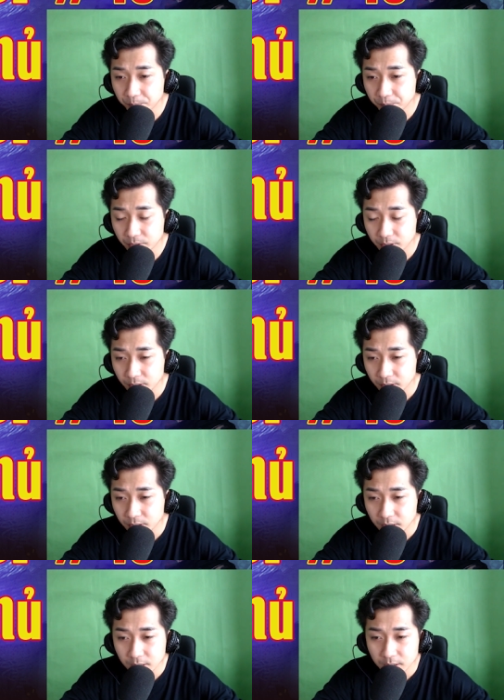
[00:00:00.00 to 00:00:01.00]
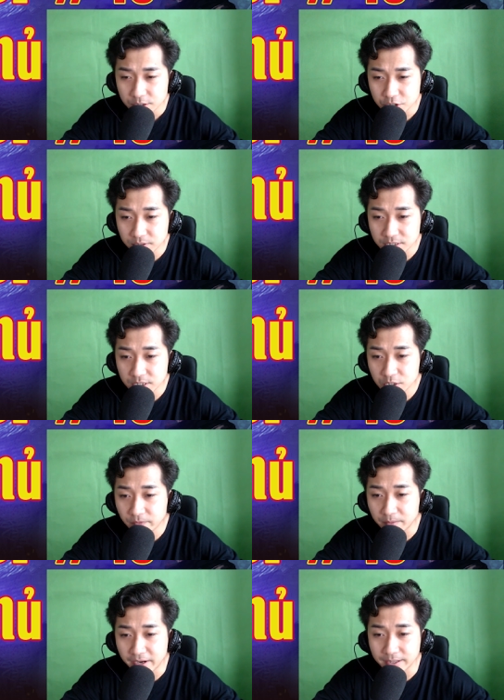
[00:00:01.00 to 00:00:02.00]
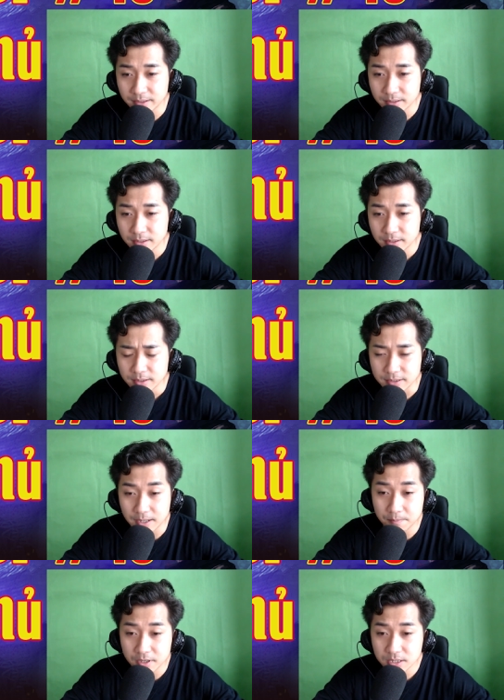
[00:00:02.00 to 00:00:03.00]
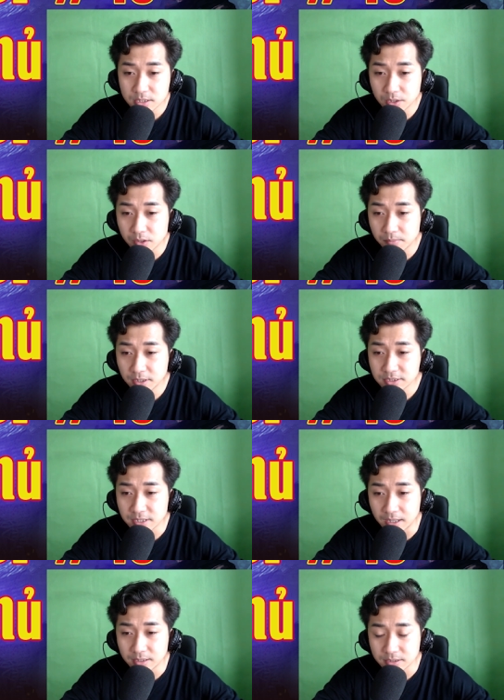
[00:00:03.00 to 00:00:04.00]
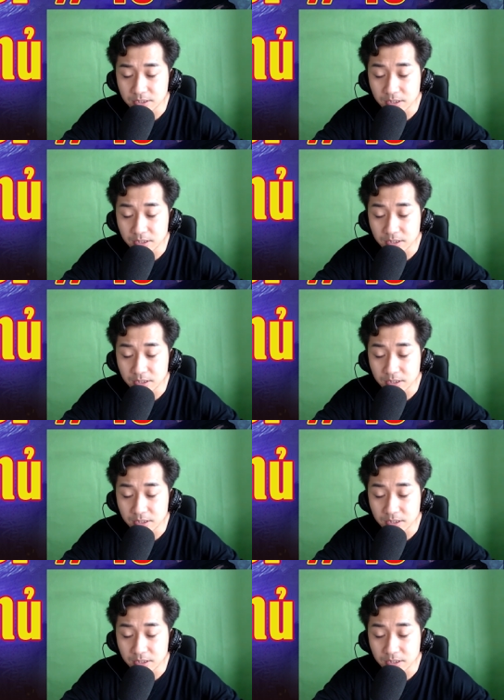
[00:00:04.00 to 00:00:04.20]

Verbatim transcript: Húc vò vò mái tóc ngang vai của mình. Phil hơi cau mày nói.